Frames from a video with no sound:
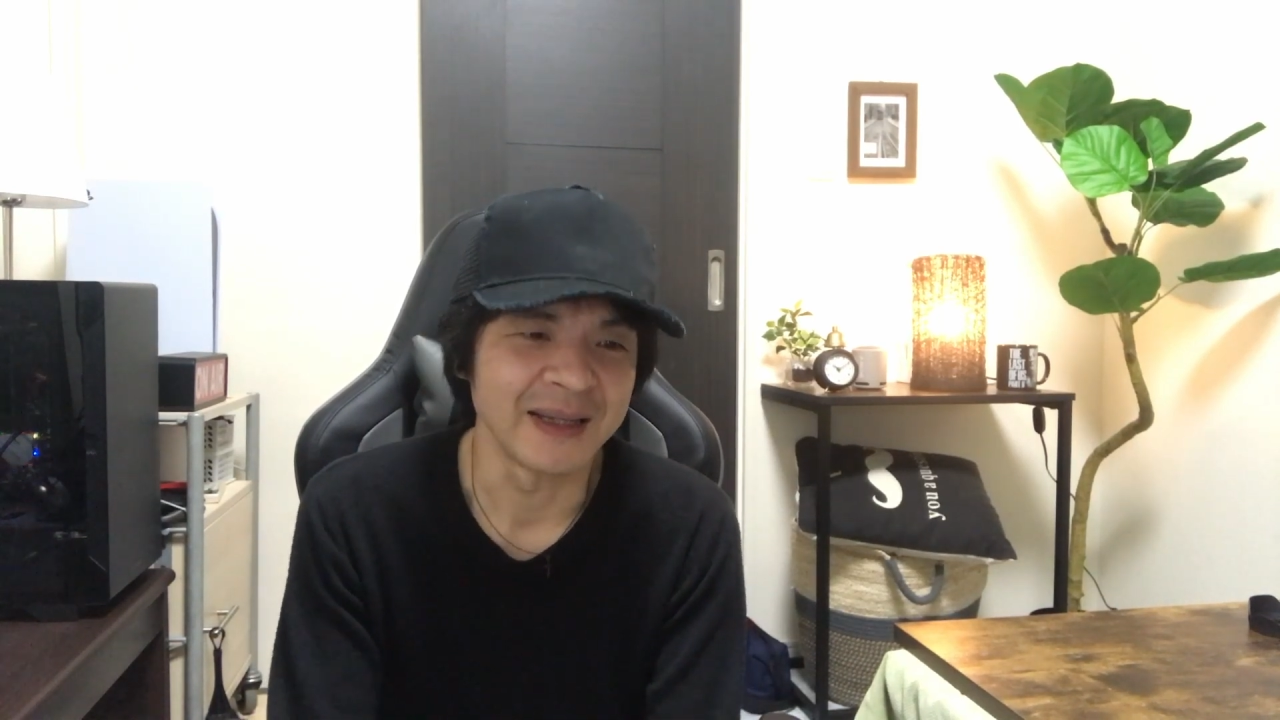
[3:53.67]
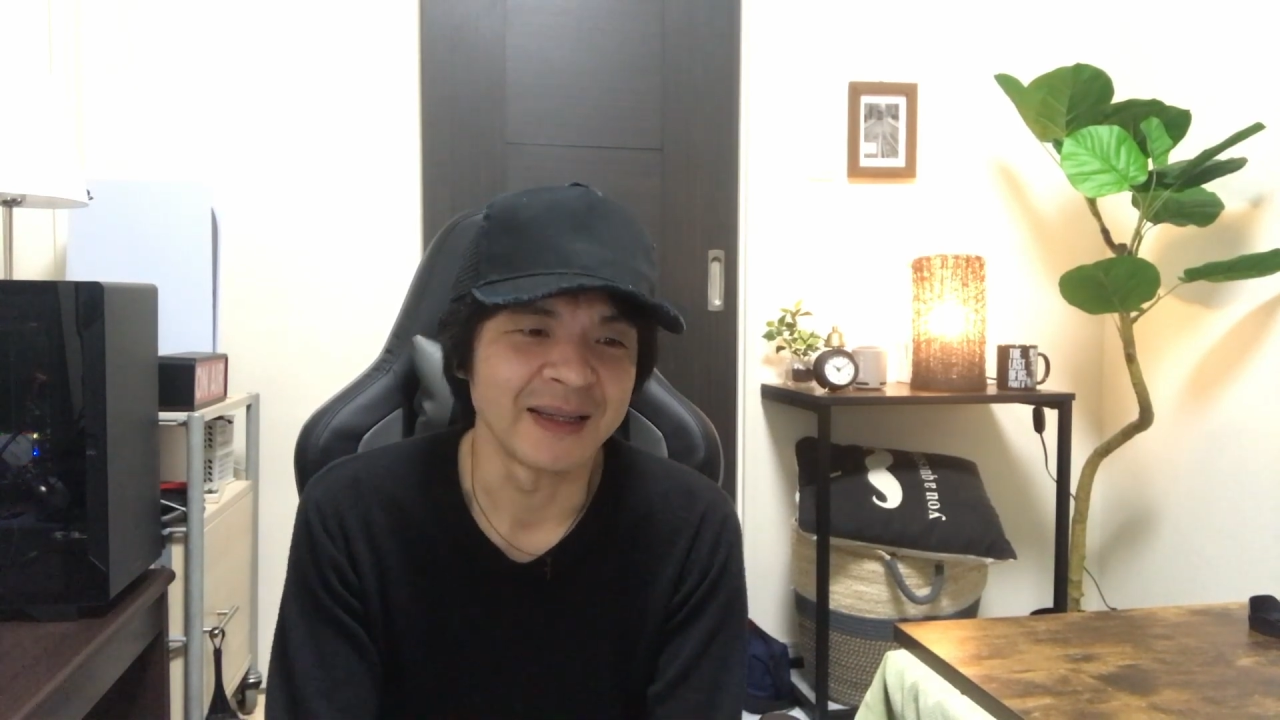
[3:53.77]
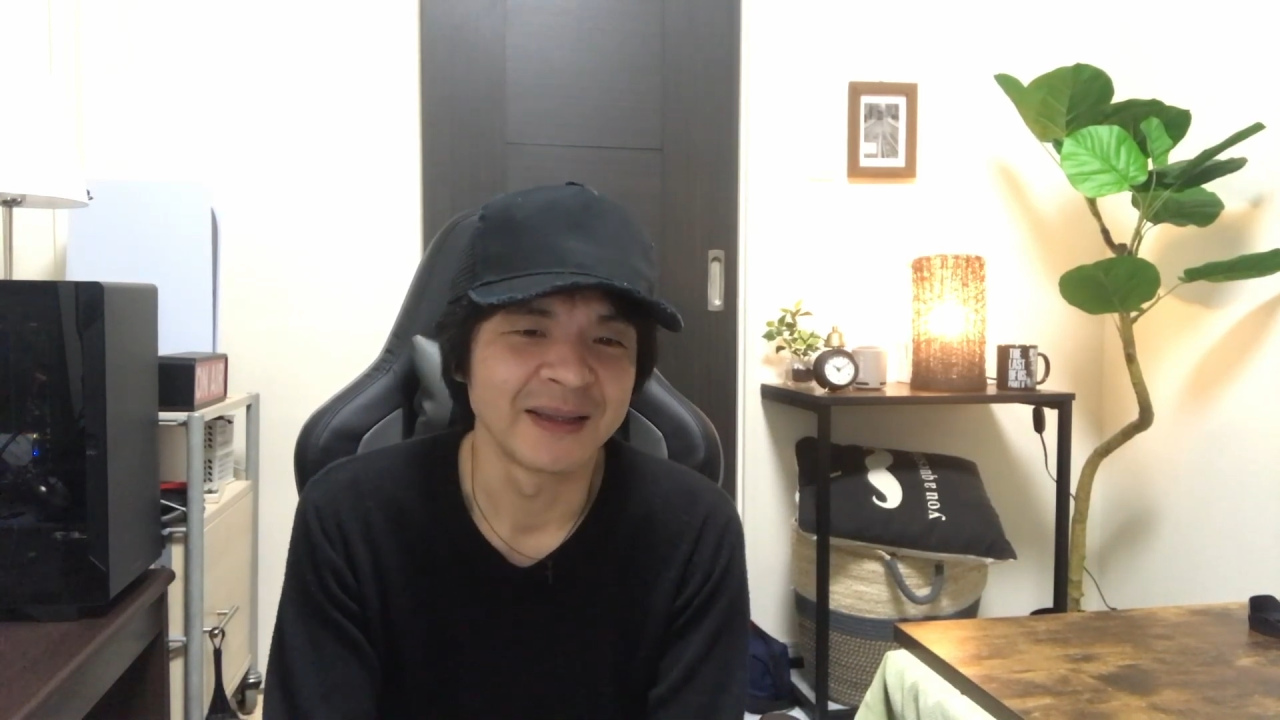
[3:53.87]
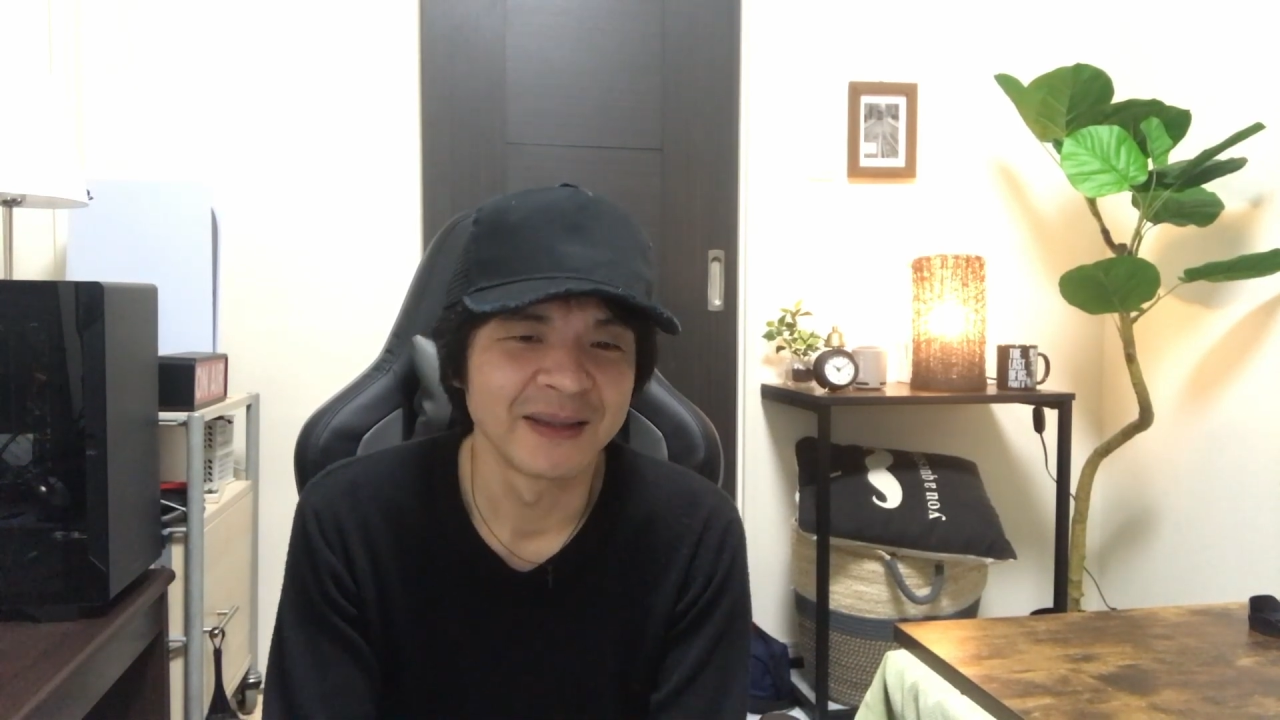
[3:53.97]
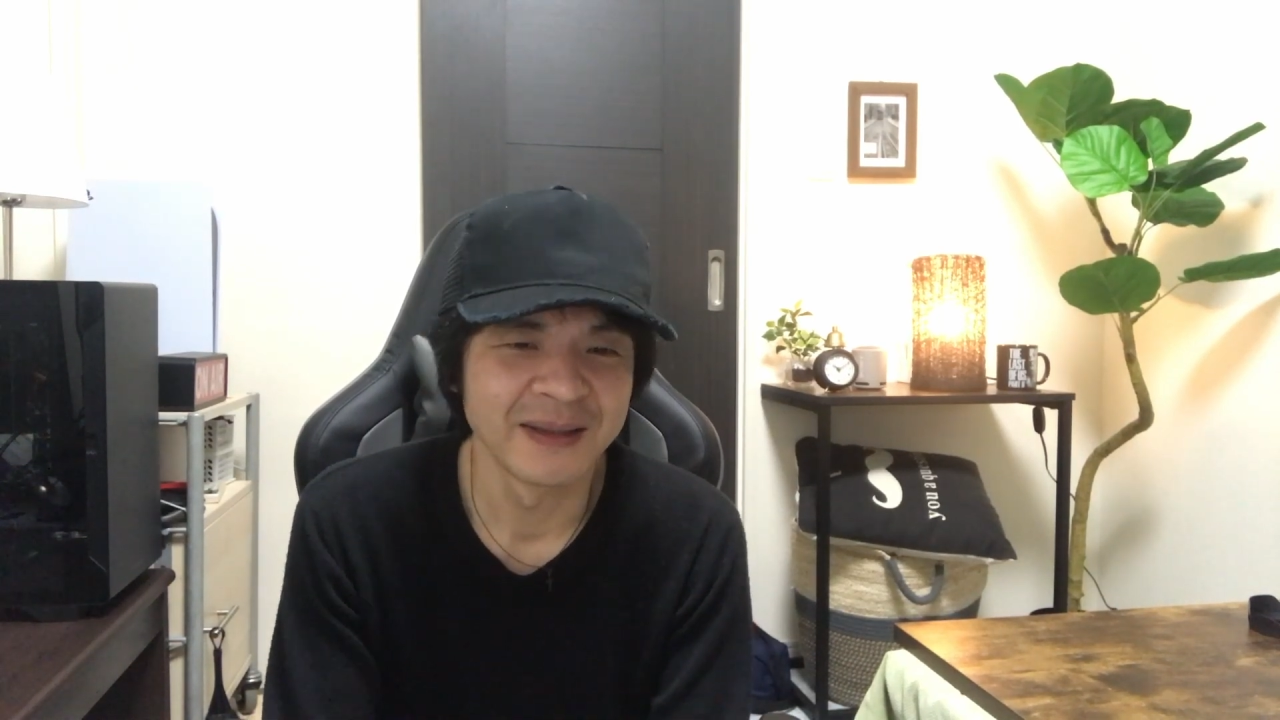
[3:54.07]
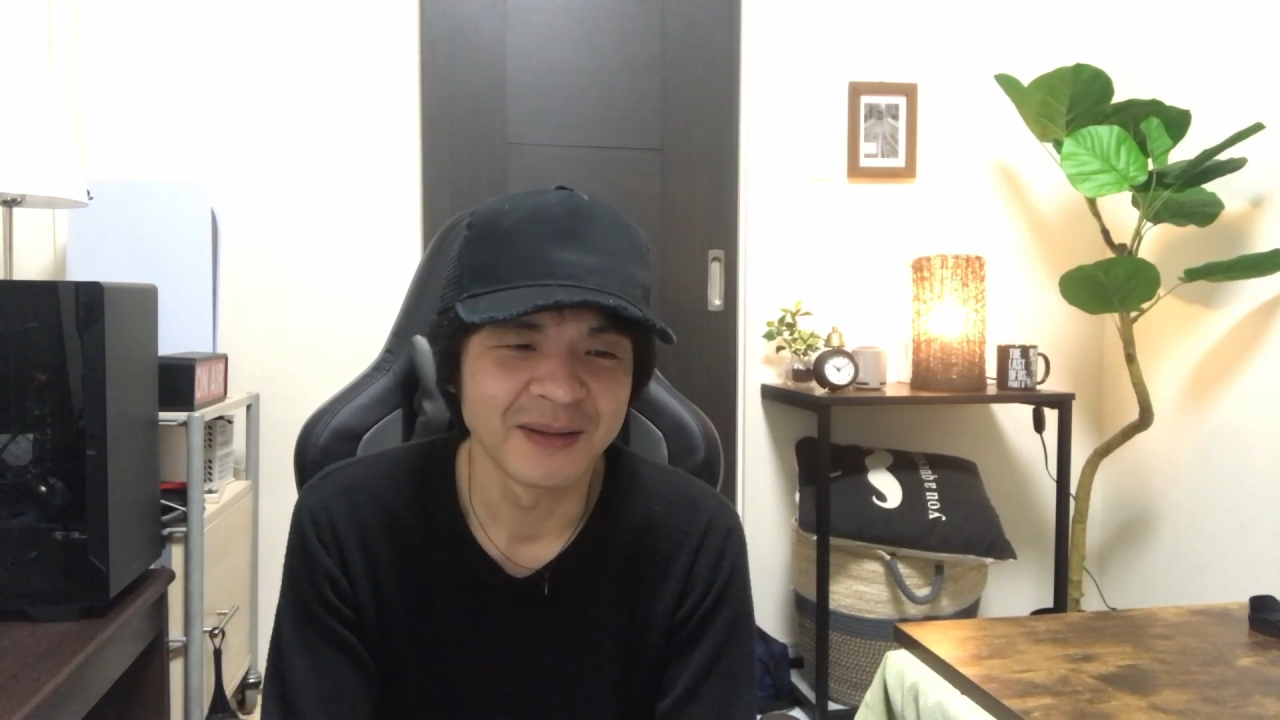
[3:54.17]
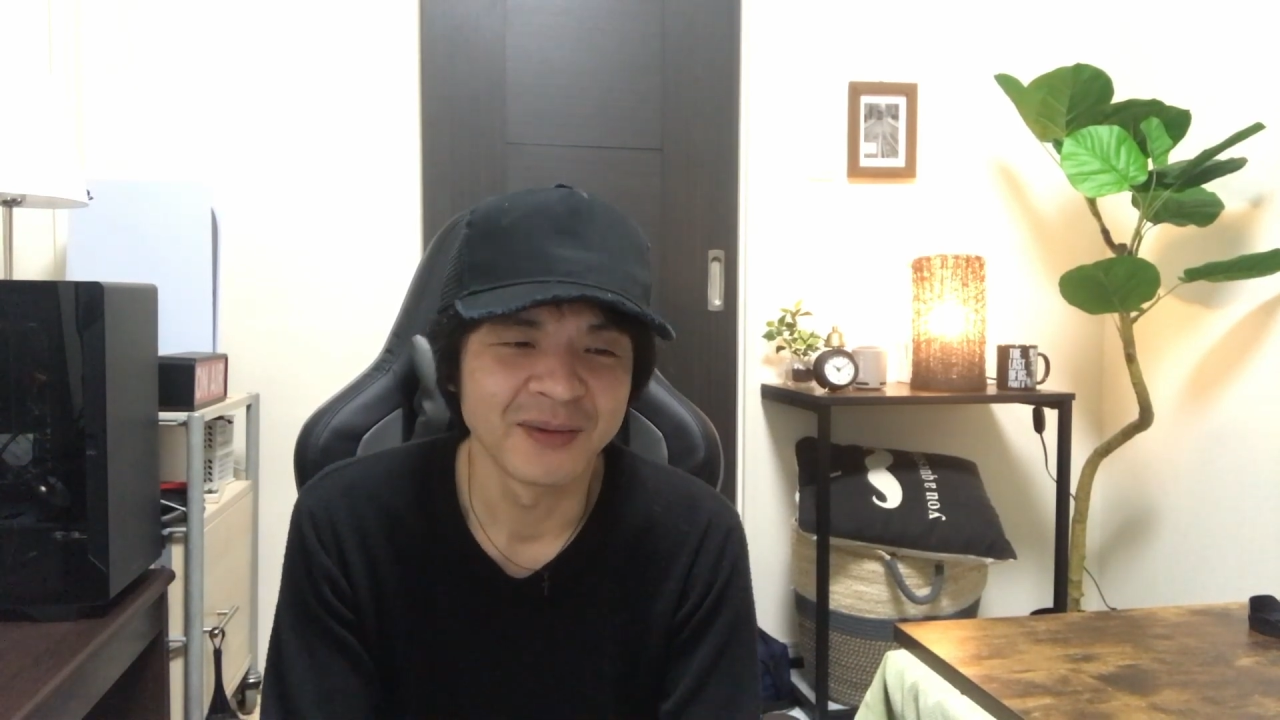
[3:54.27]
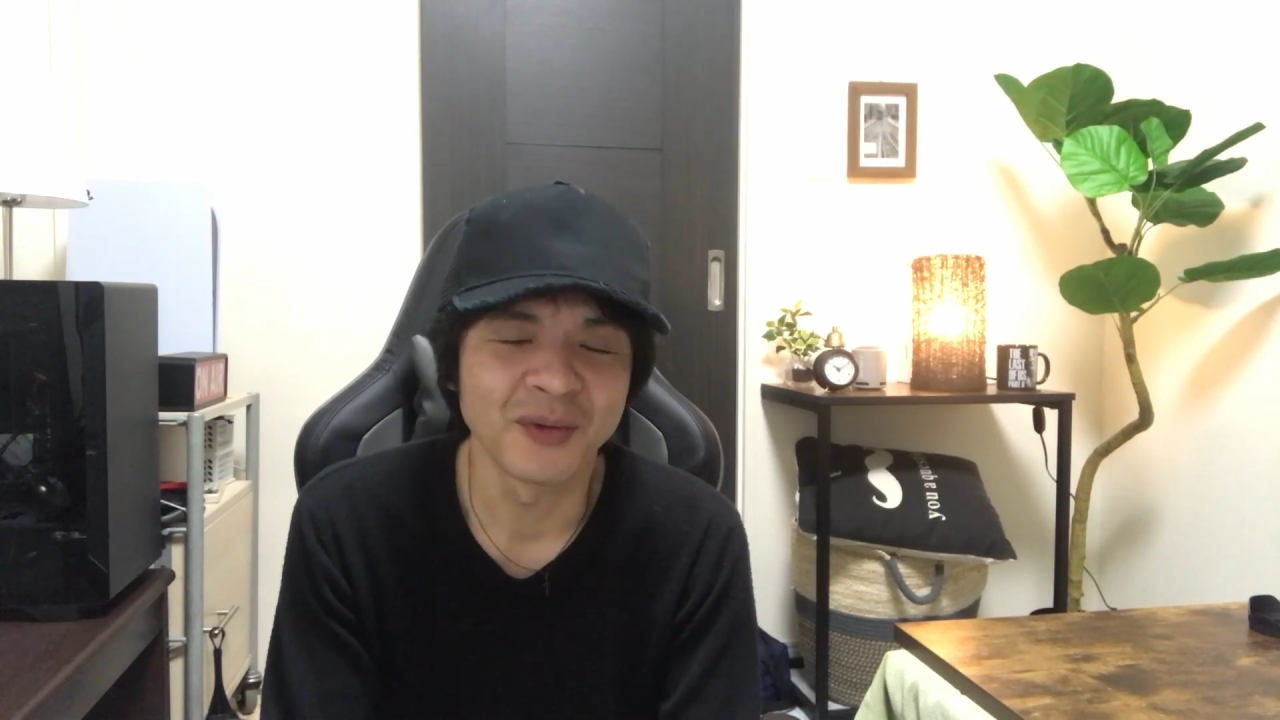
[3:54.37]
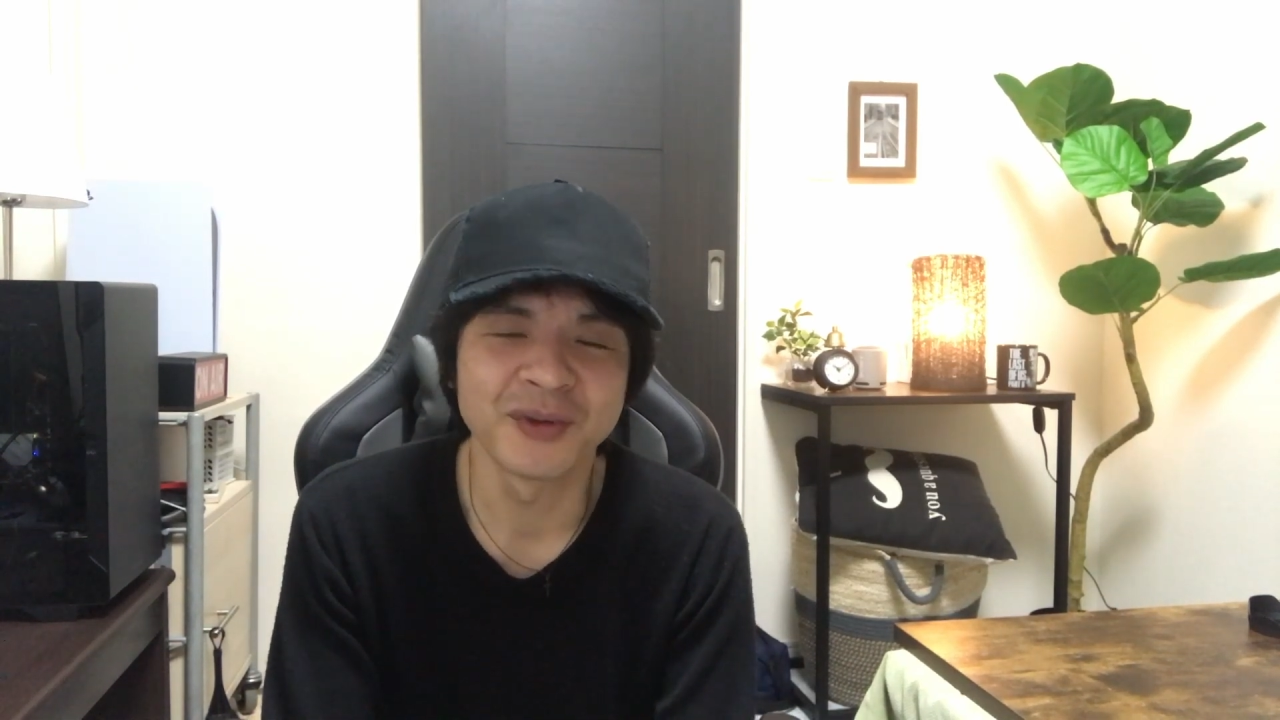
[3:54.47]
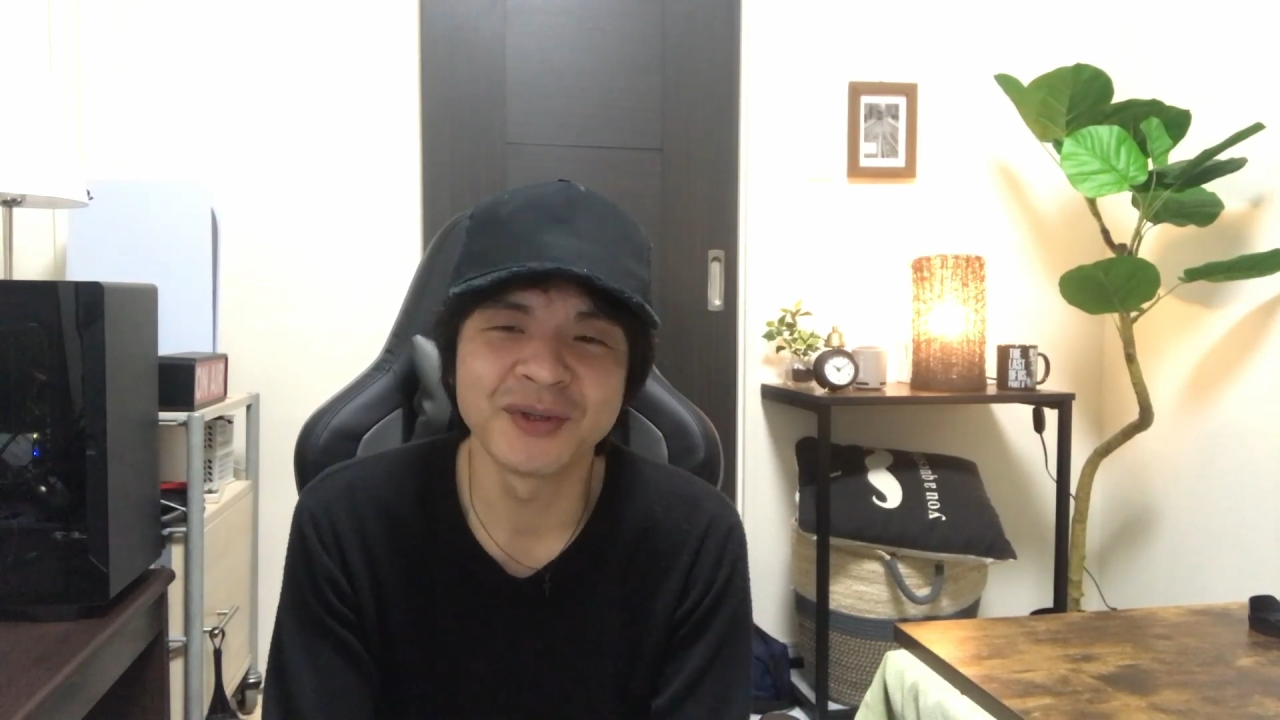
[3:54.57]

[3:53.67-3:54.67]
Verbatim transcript: い、と